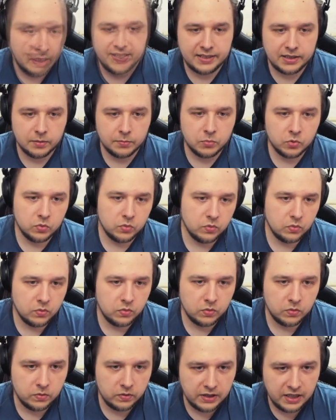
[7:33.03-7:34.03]

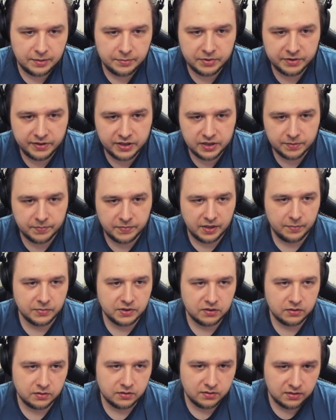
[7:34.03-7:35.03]
Поэтому, да, мы видим
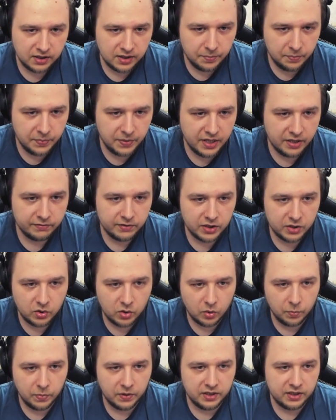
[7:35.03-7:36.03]
там на первые
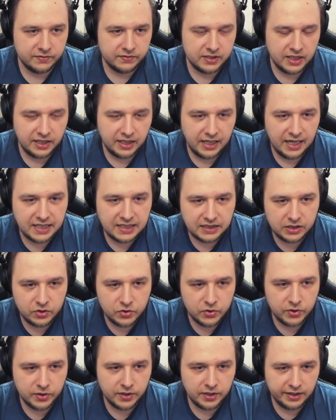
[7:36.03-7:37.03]
дропы это всякие
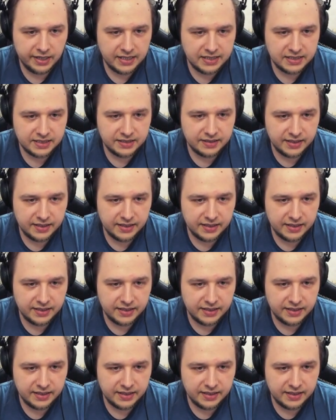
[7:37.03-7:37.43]
1.4,